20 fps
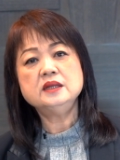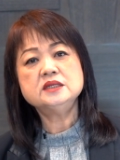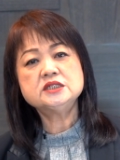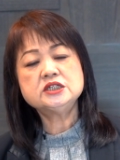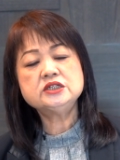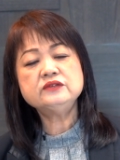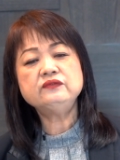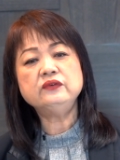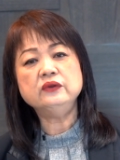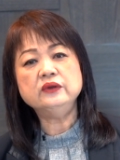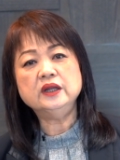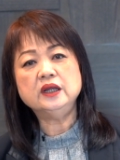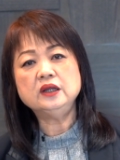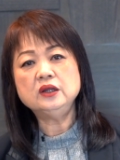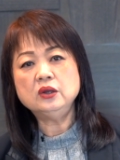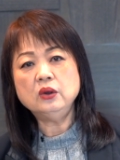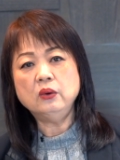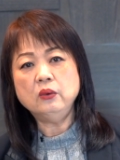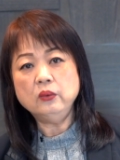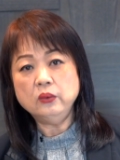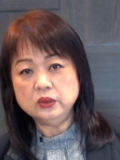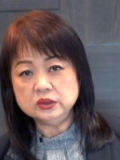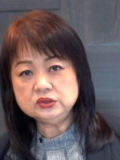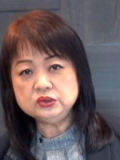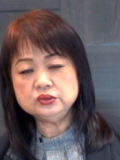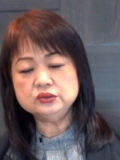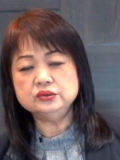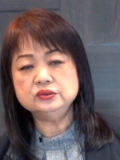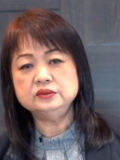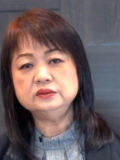是否能够活
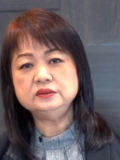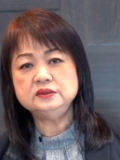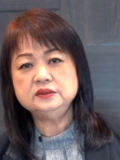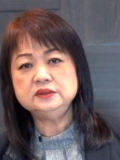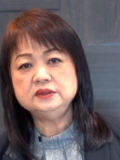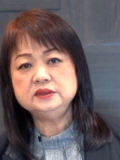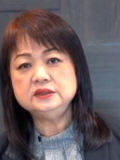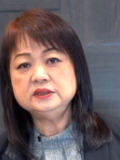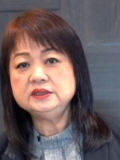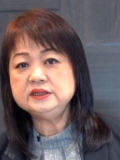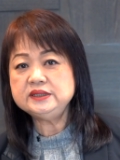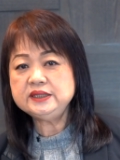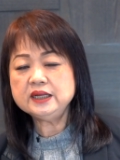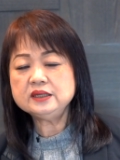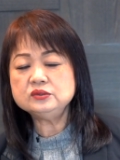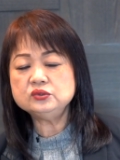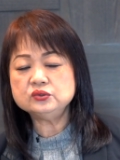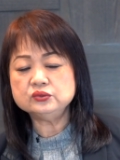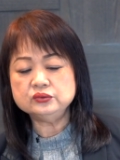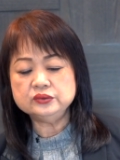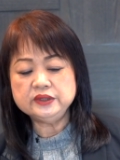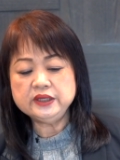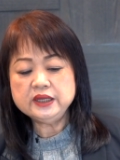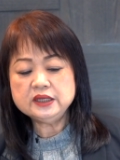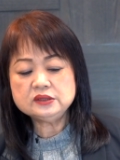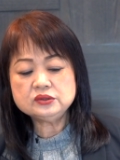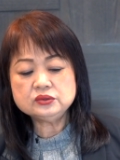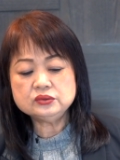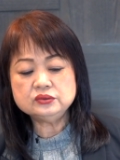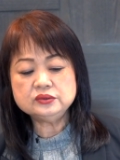出像主
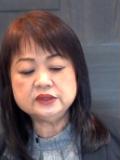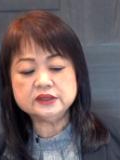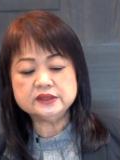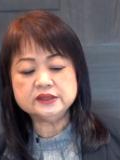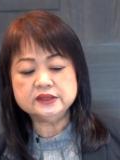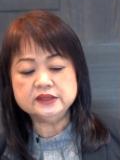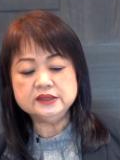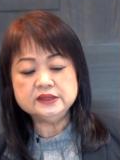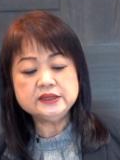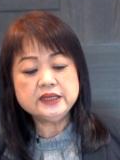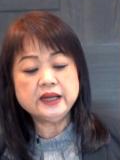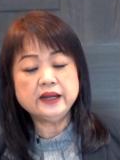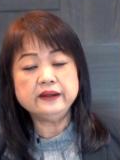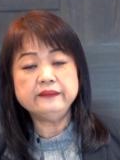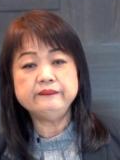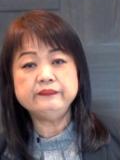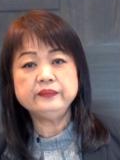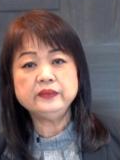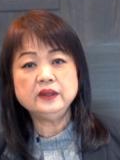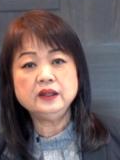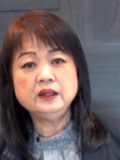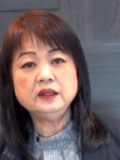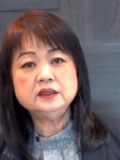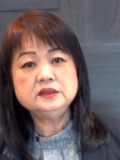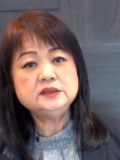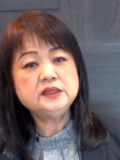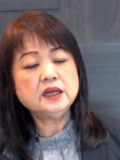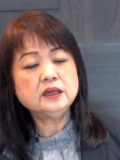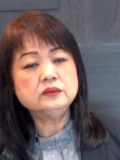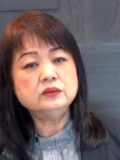耶稣的形象，
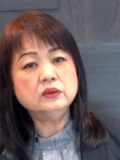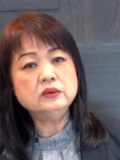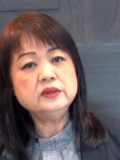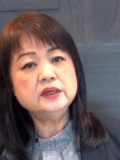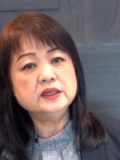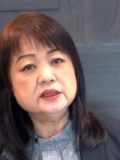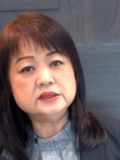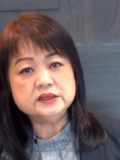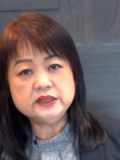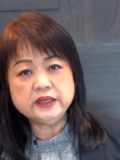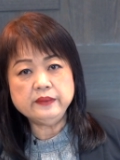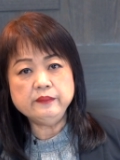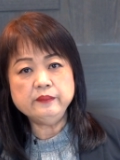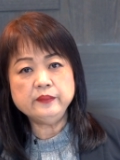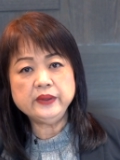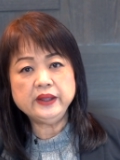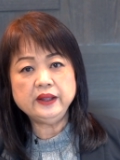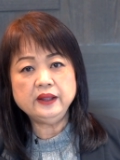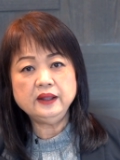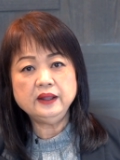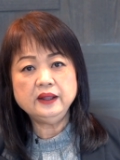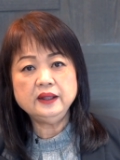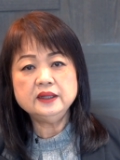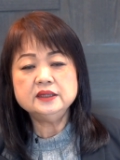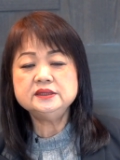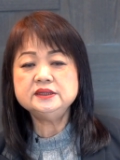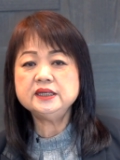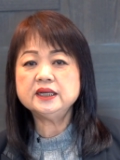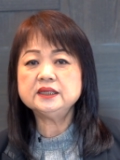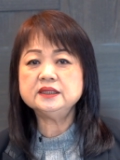这样如何谦卑，
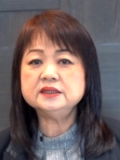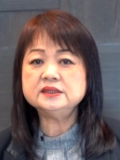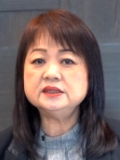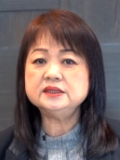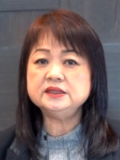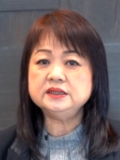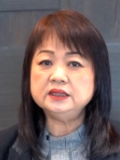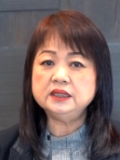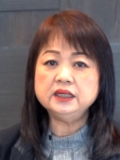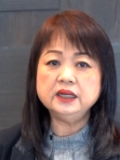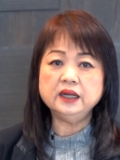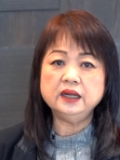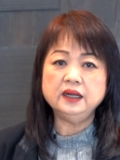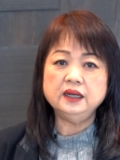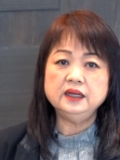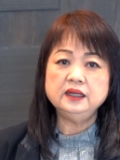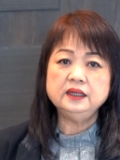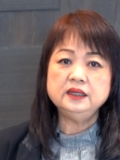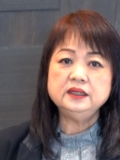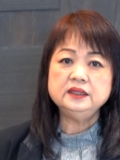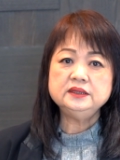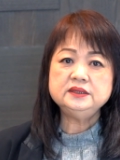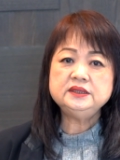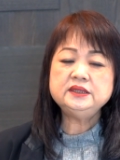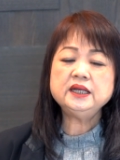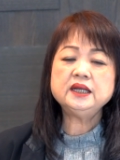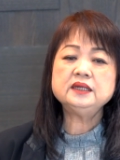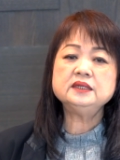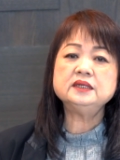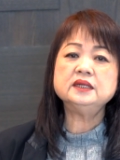这样的喜乐？
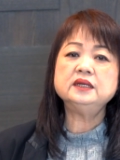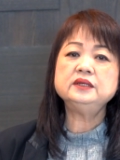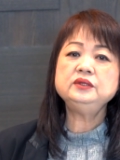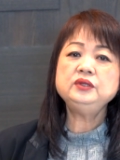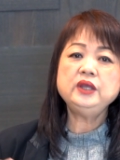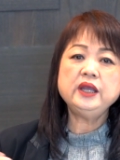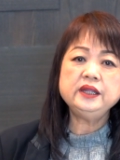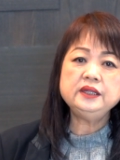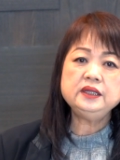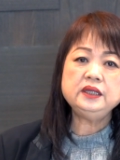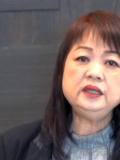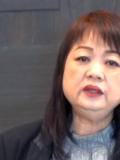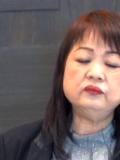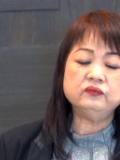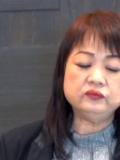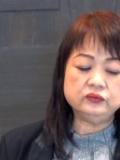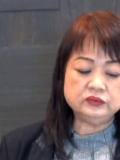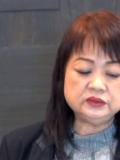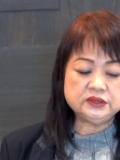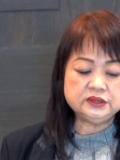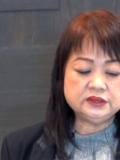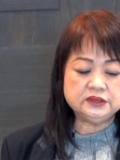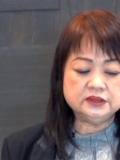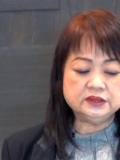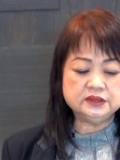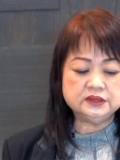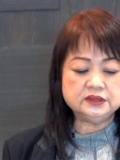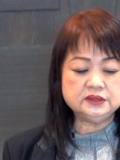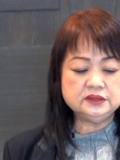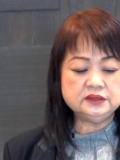这样的愿意服侍的
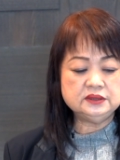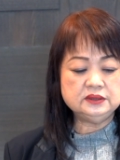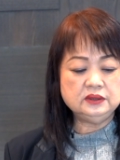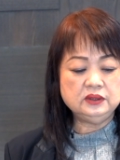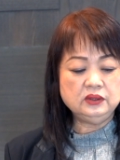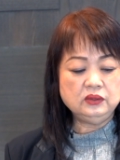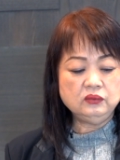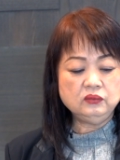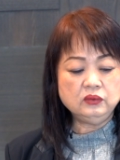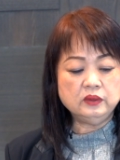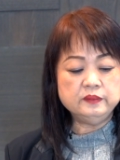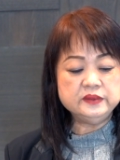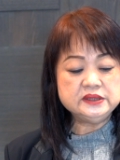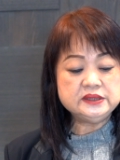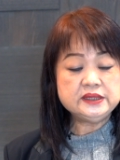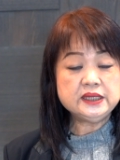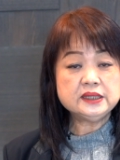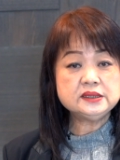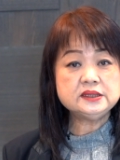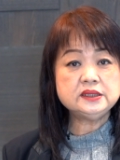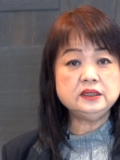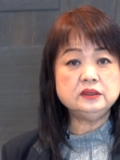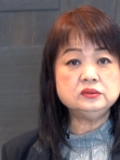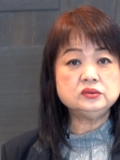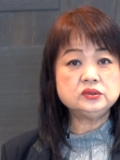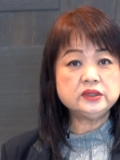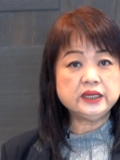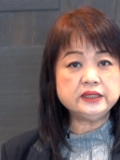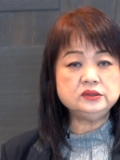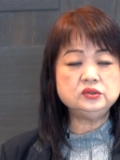呢，我们相信
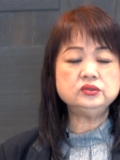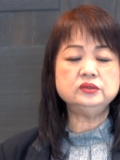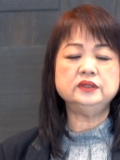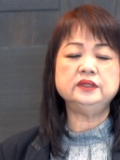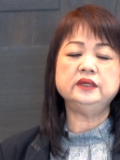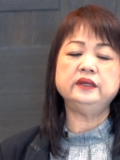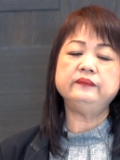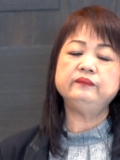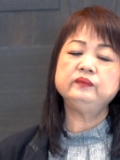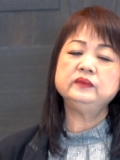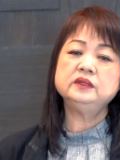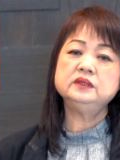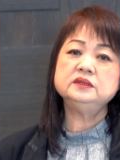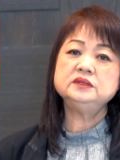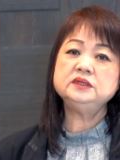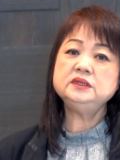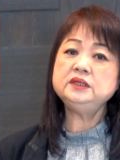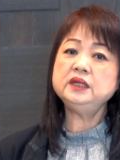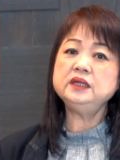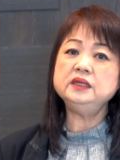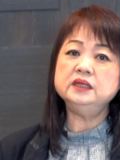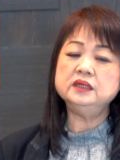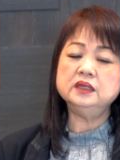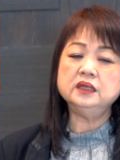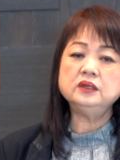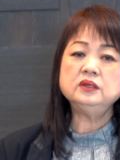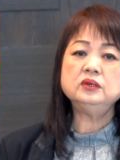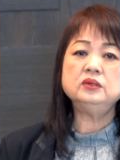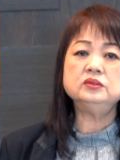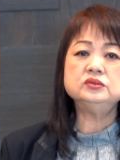在座的，今天你
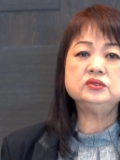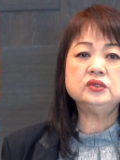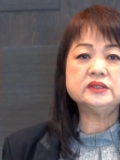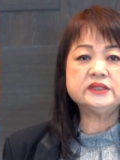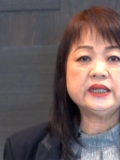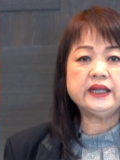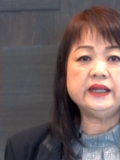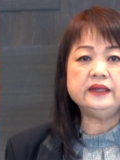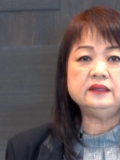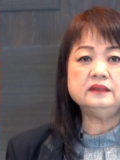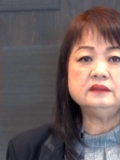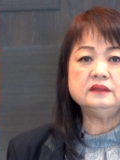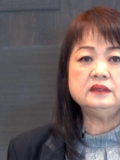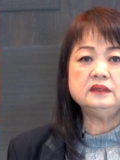能够坐在